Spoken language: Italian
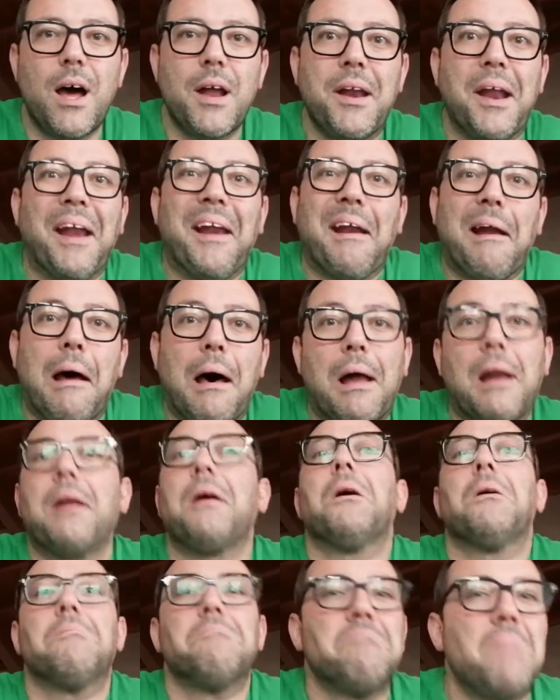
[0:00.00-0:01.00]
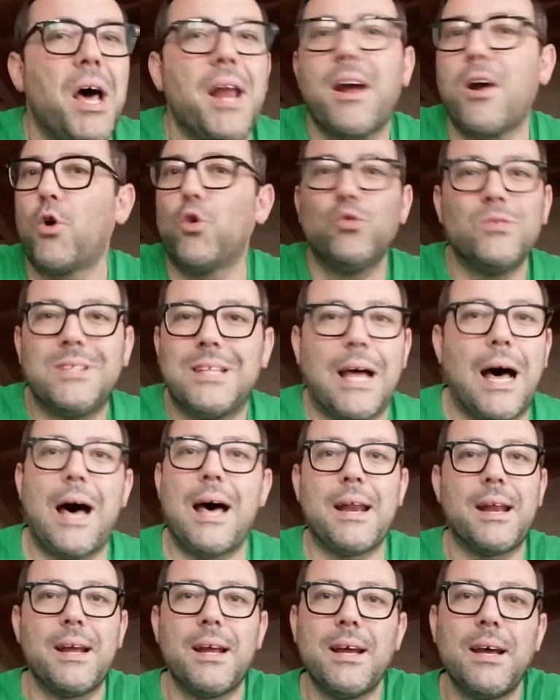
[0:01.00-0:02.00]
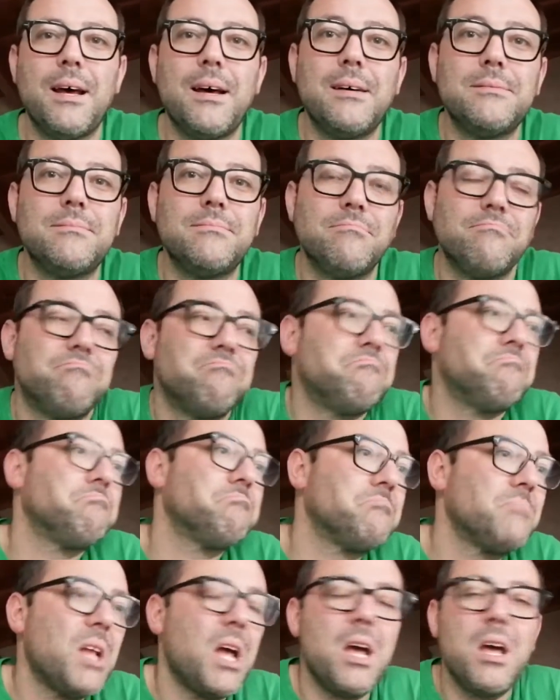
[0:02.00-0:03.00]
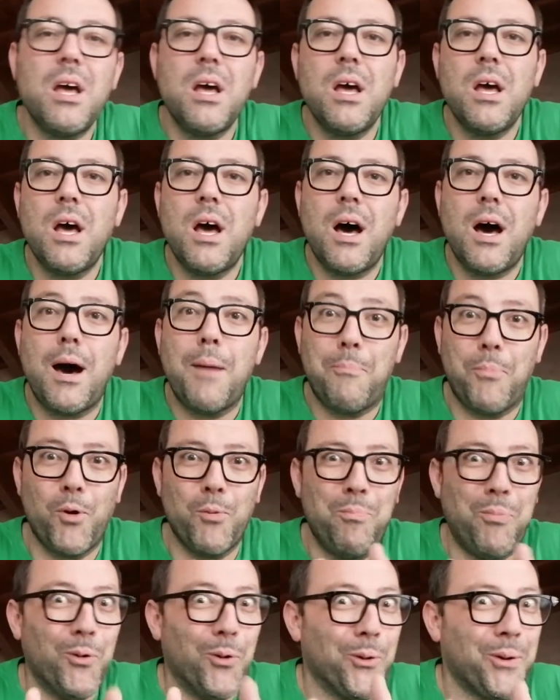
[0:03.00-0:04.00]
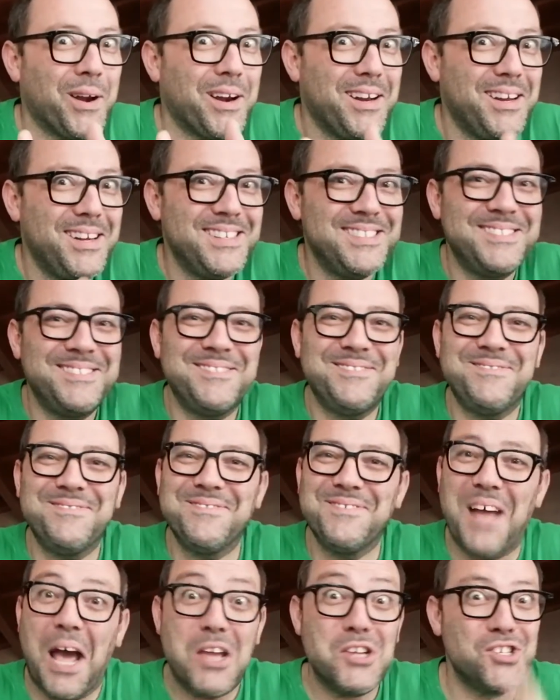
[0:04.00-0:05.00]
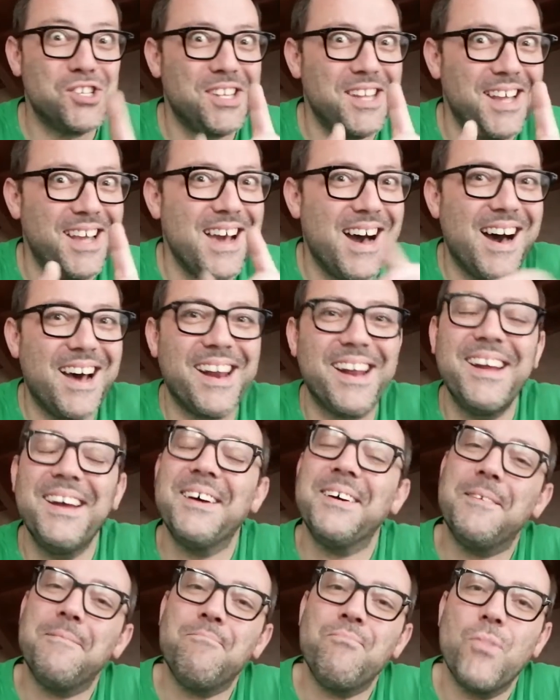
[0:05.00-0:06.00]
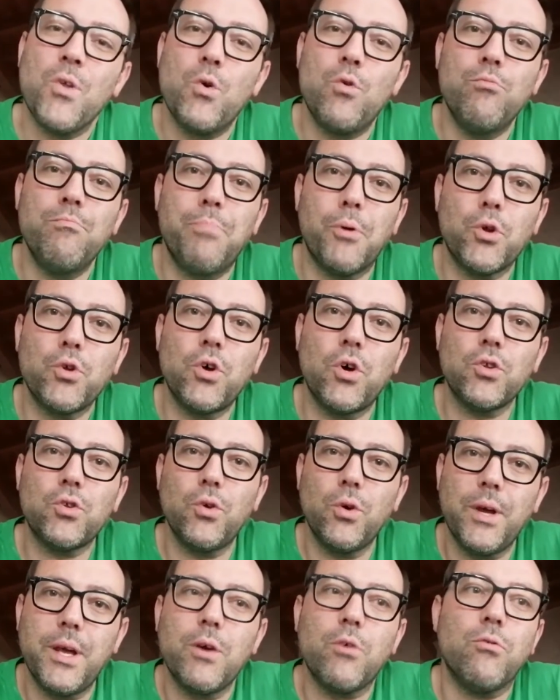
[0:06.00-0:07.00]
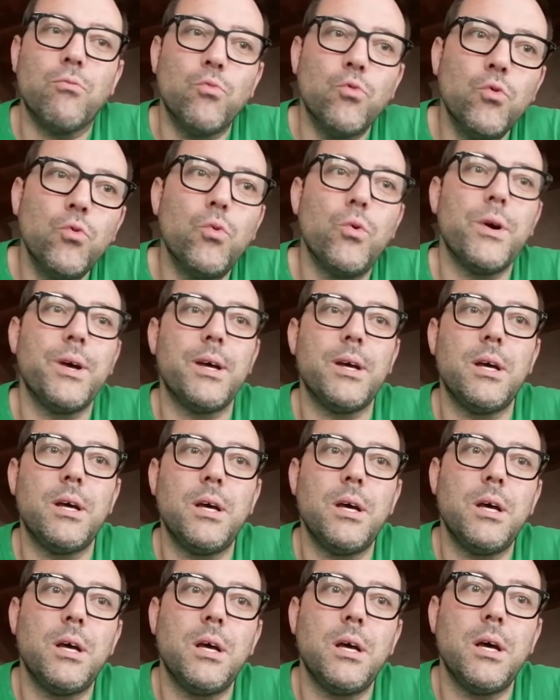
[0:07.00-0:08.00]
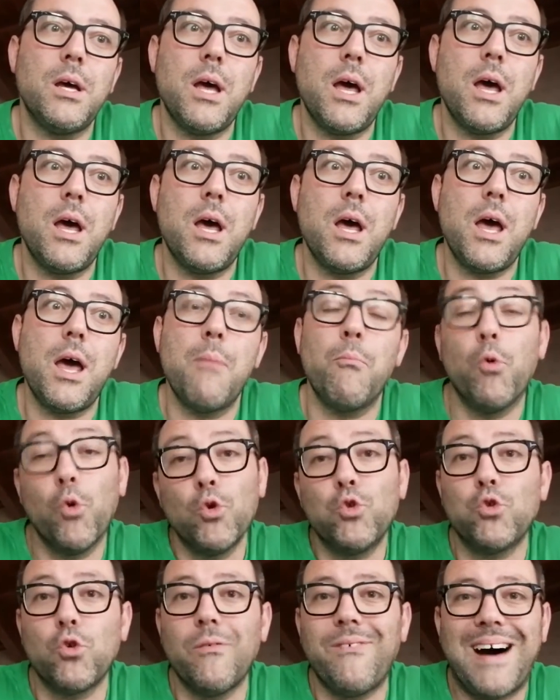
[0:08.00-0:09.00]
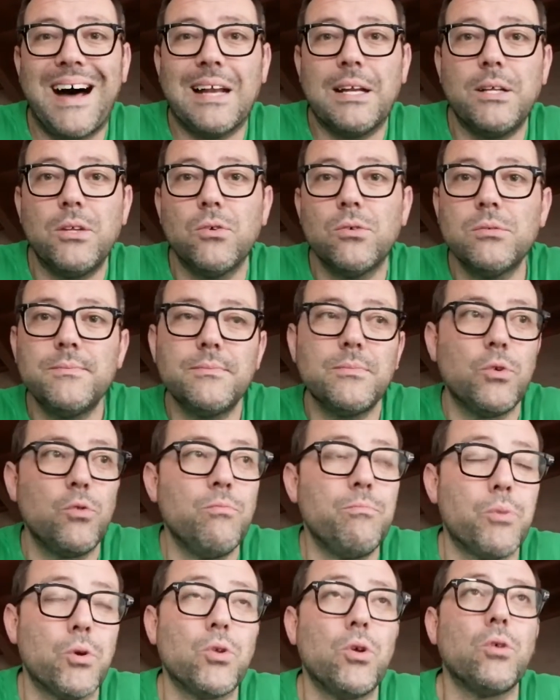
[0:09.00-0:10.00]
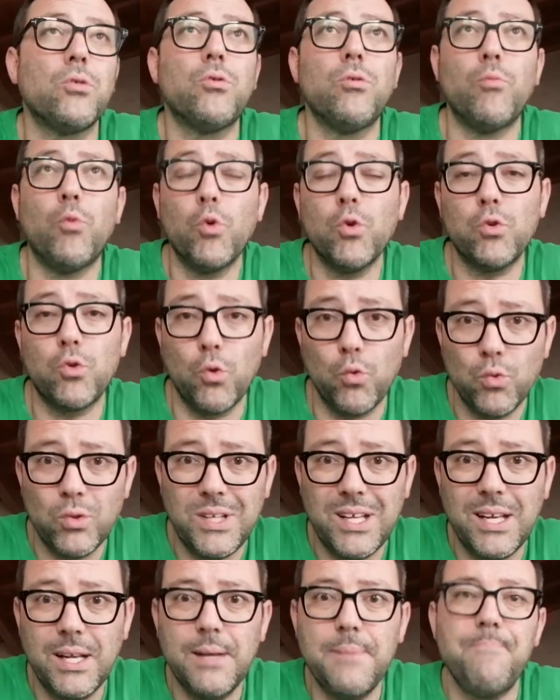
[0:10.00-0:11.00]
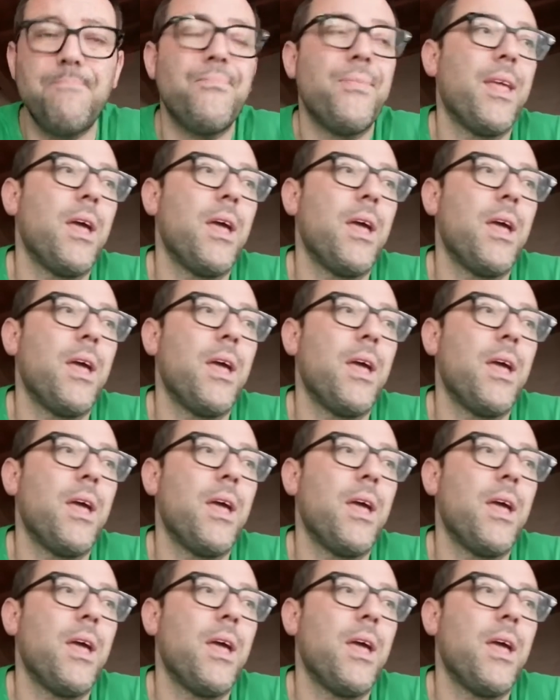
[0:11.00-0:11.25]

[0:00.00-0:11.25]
a narrare, a, a raccontare, a, a, proporre, a stigare un prodotto che comunque eh, è molto valido, un prodotto molto utile